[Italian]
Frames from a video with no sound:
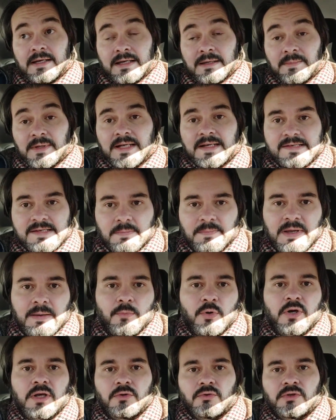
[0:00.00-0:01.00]
Il Milan
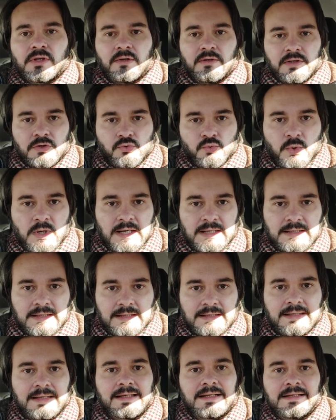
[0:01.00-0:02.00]
sappiamo che non è una
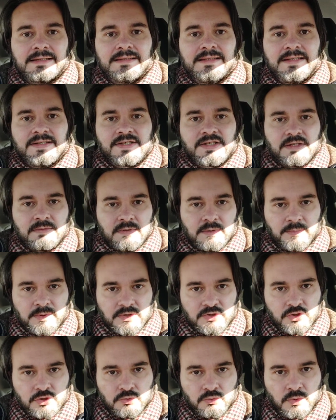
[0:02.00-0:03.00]
squadra dalle altissime
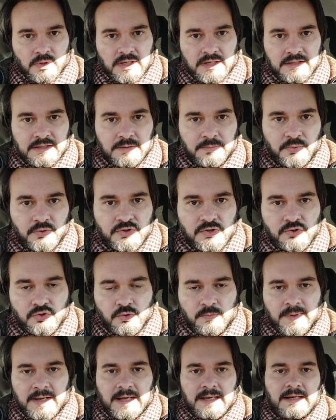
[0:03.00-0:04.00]
percentuali di
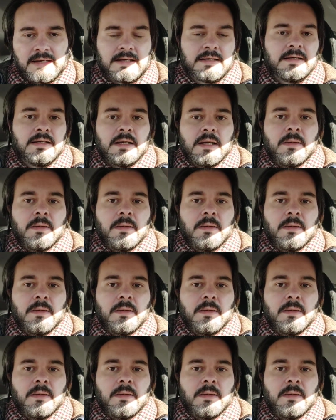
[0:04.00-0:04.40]
possesso palla